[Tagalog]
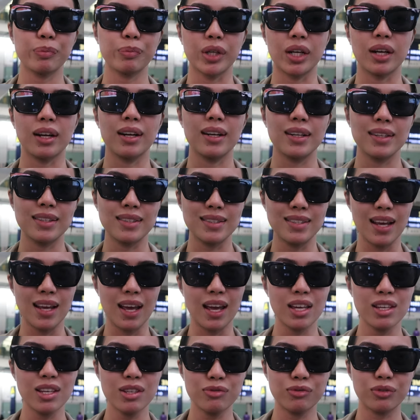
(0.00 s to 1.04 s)
per
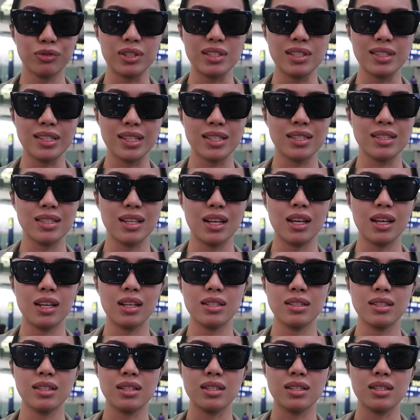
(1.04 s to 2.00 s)
day for 6 days.